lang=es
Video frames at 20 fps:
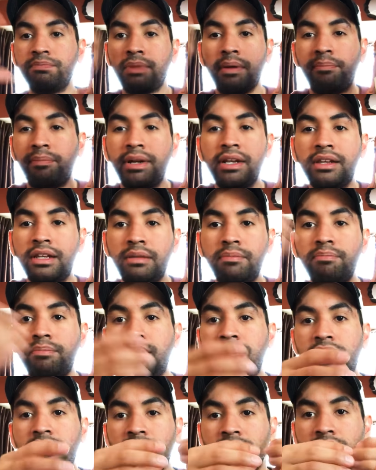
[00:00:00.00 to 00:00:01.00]
un papel
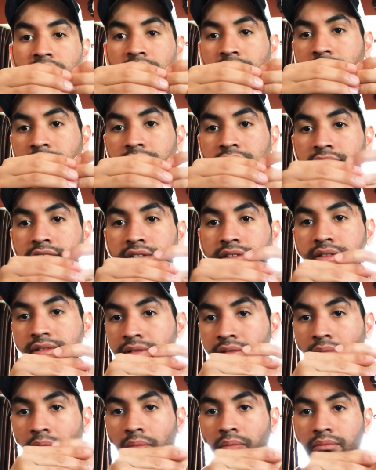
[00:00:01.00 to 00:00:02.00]
simple, no sin nada de.
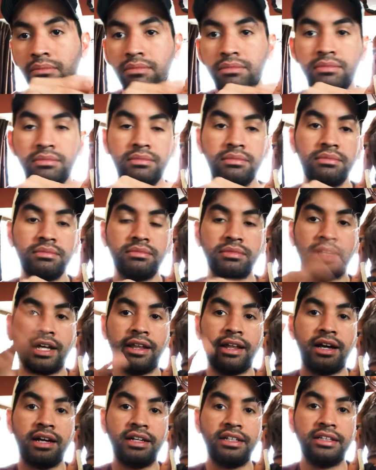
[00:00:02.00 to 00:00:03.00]

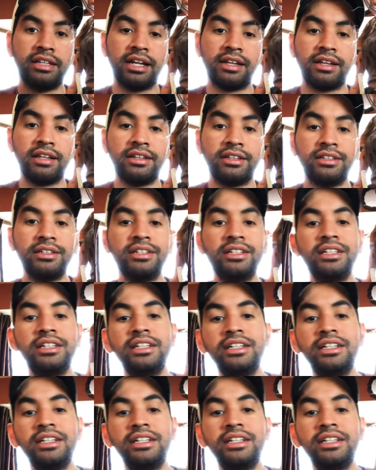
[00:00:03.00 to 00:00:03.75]
nada interesante.